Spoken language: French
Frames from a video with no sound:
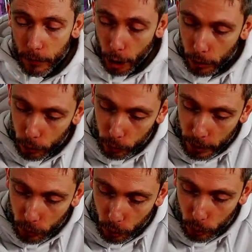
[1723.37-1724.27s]
voilà, en tout cas
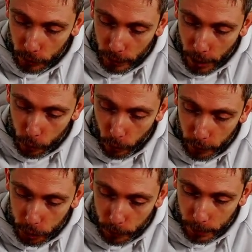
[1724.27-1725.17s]
ce côté-là où on va
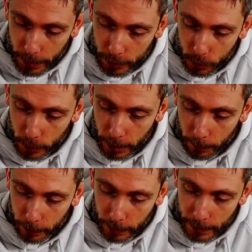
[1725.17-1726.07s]
choper la tuile et
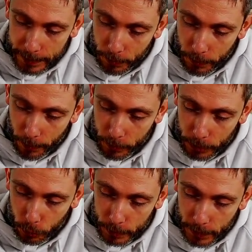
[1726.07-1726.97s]
après elle s'abîme un petit
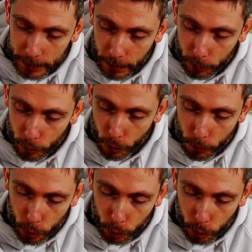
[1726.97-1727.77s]
peu, ça c'est un peu, un peu